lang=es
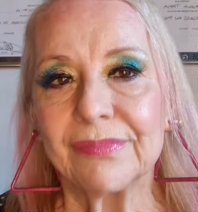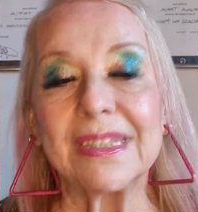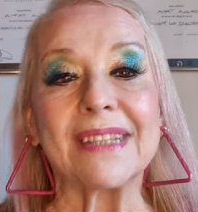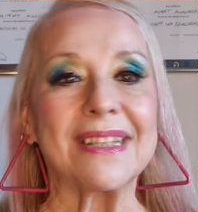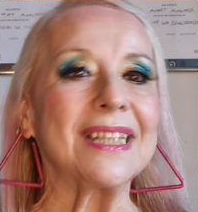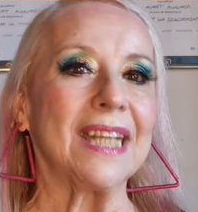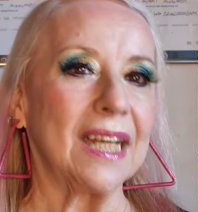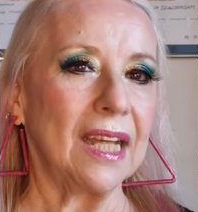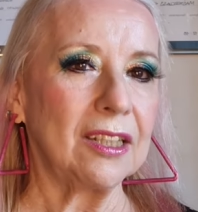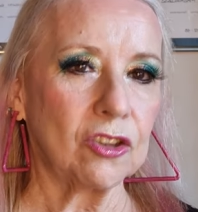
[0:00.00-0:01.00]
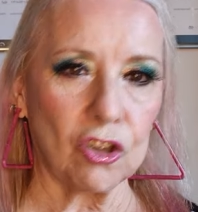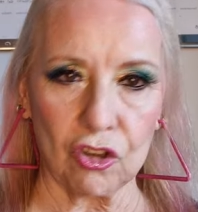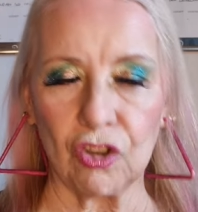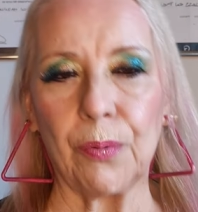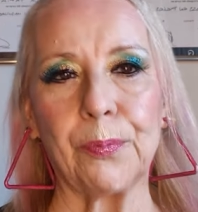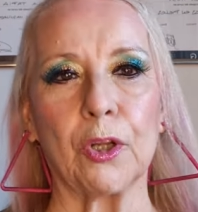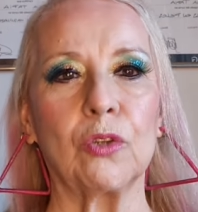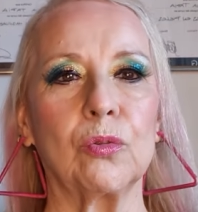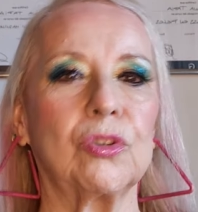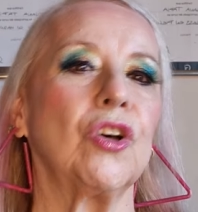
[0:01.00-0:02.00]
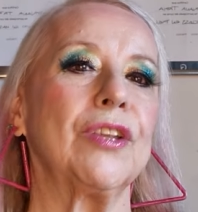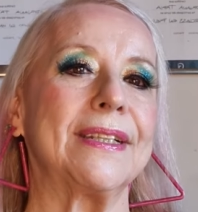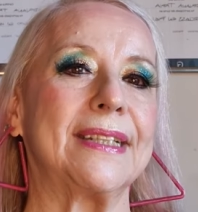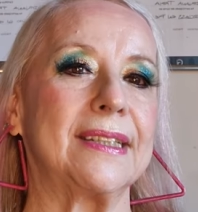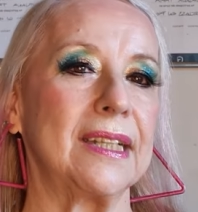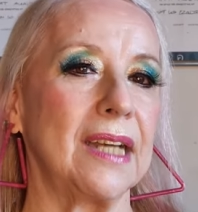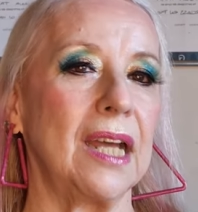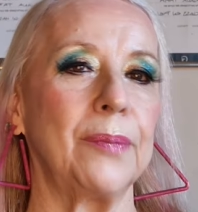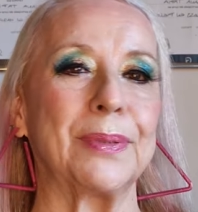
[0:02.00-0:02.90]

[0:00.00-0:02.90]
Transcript: de Citigel. todos productos de Citigel.